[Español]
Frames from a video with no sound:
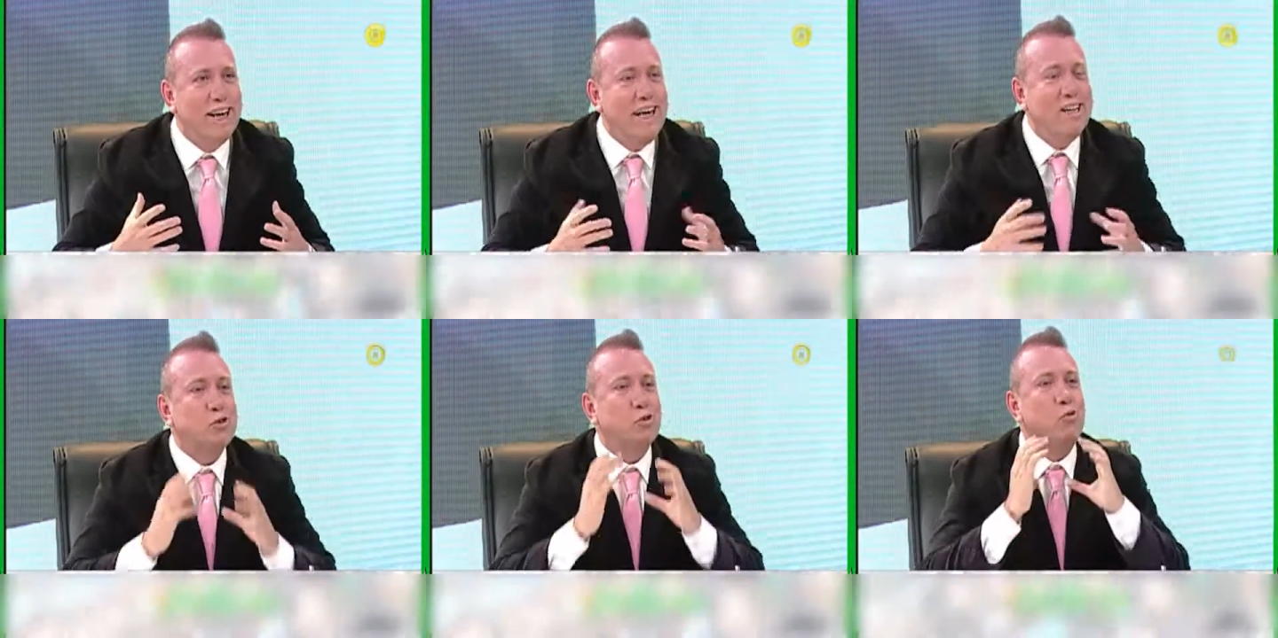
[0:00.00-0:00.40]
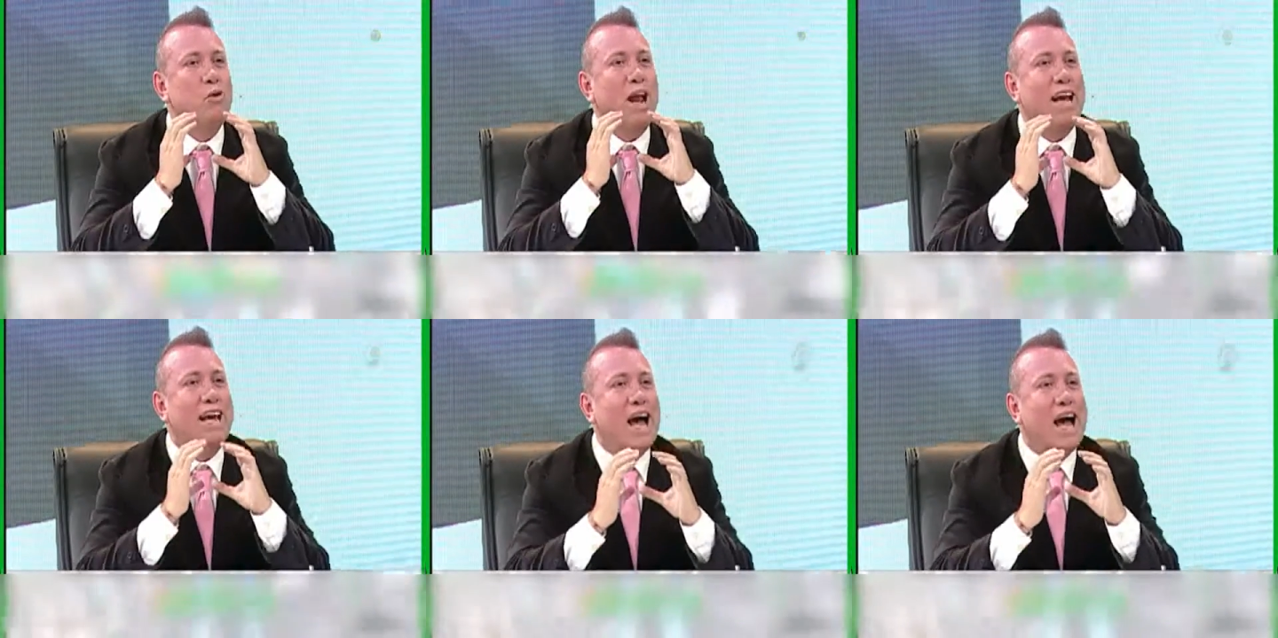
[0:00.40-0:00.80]
Es
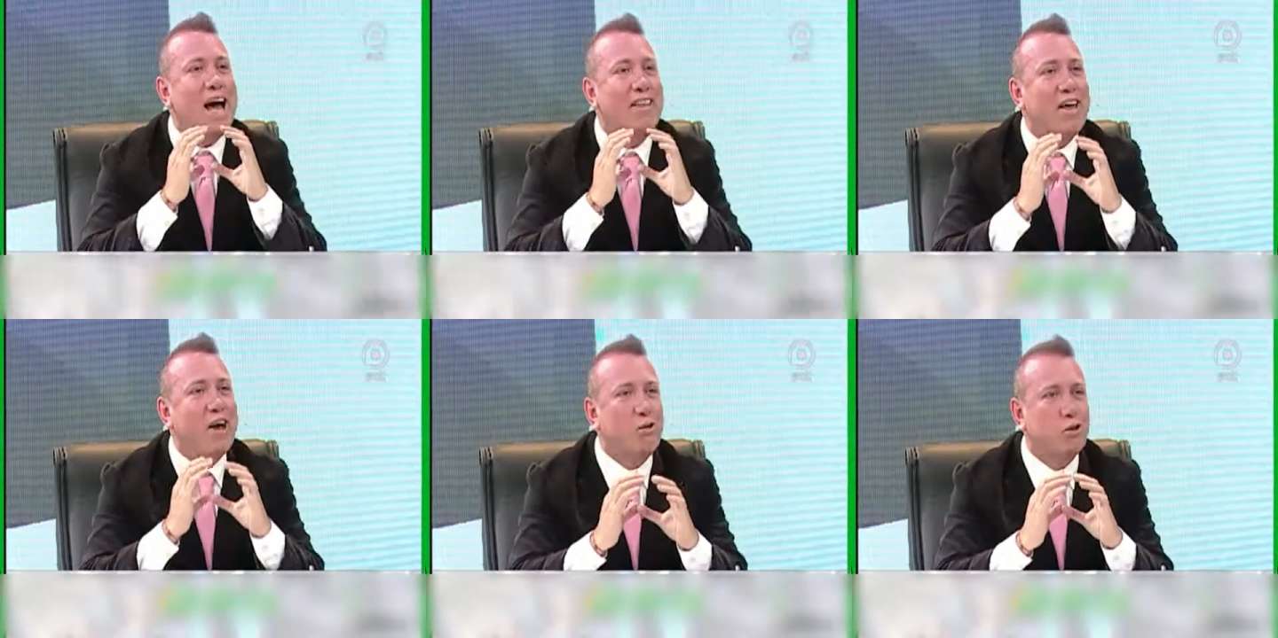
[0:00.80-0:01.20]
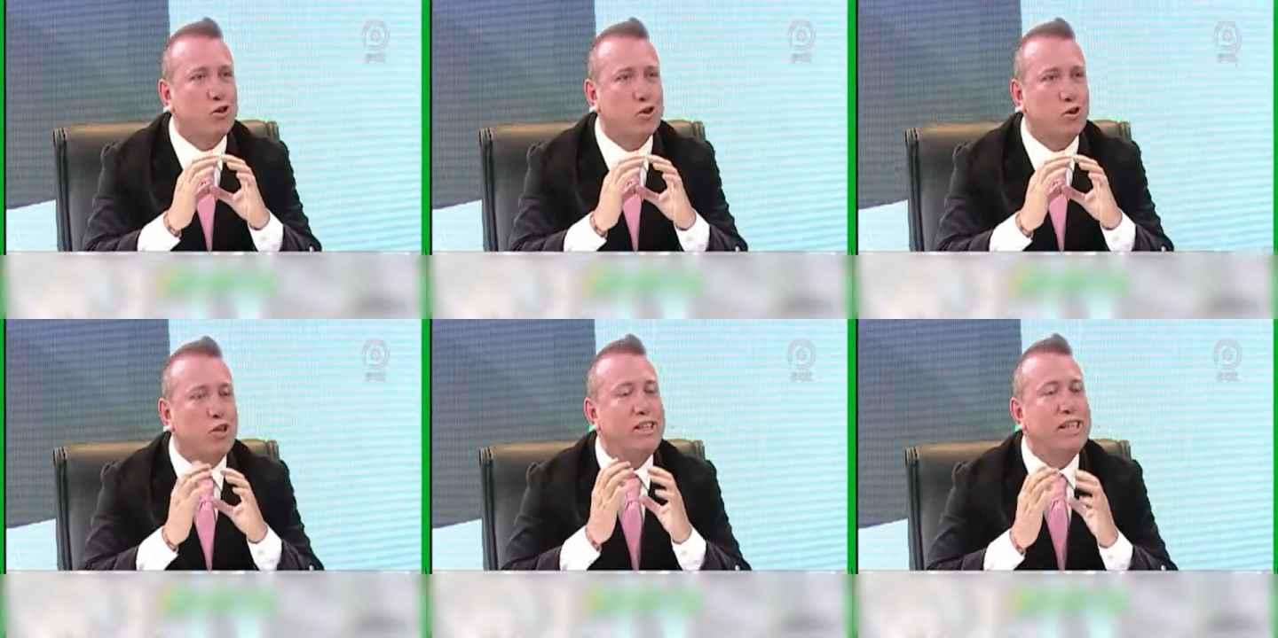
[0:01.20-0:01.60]
una caja de
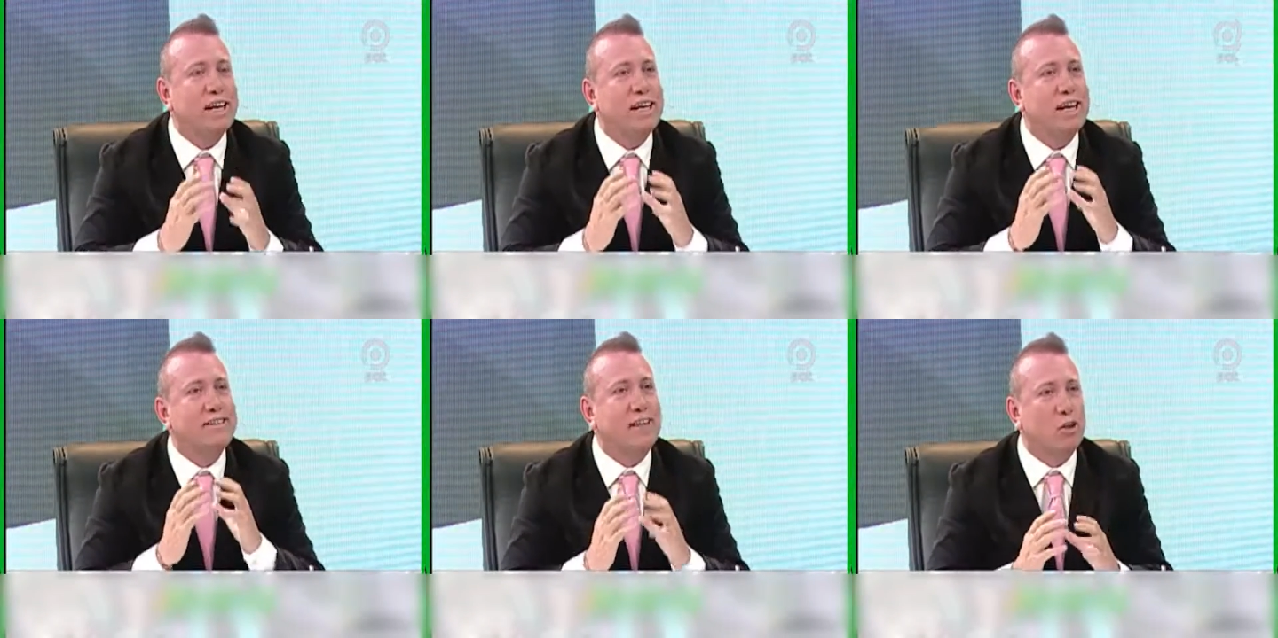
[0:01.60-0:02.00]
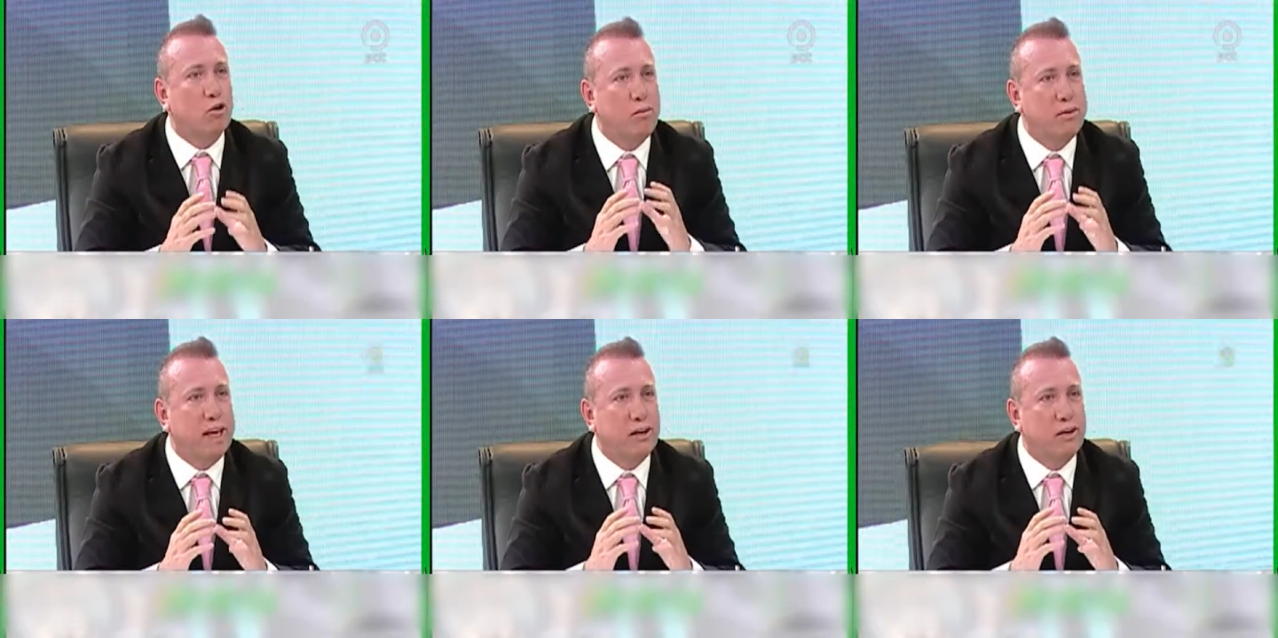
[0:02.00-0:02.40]
ahorro. Hoy día, ¿qué hace el
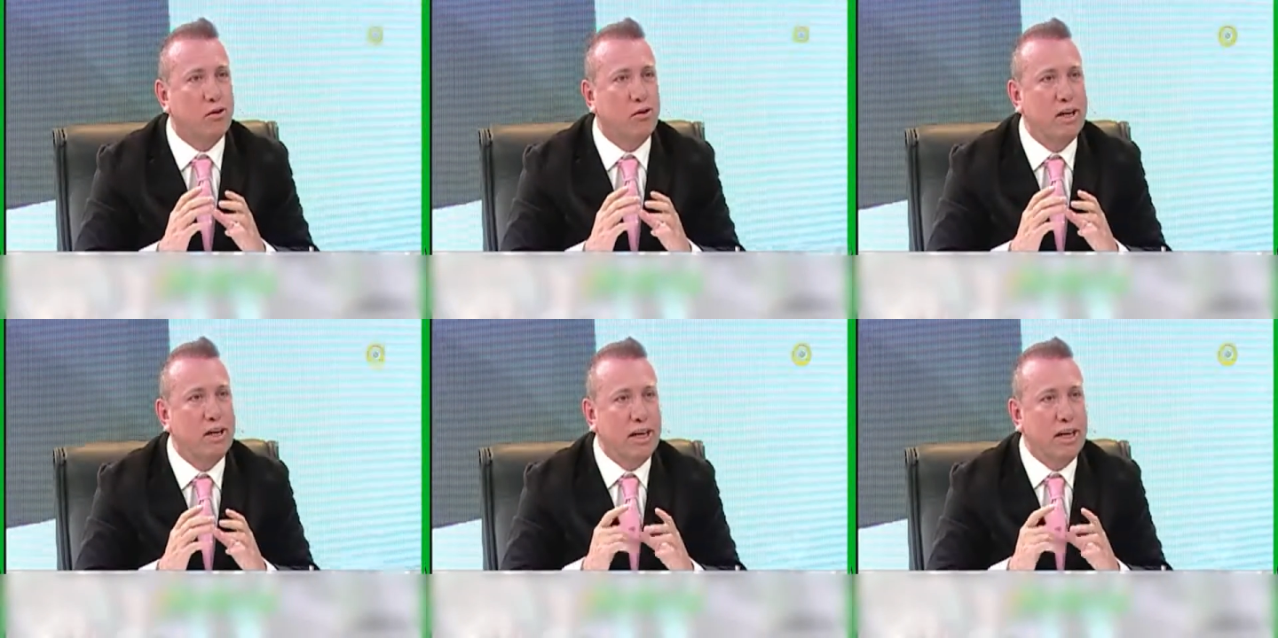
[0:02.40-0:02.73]
gobierno?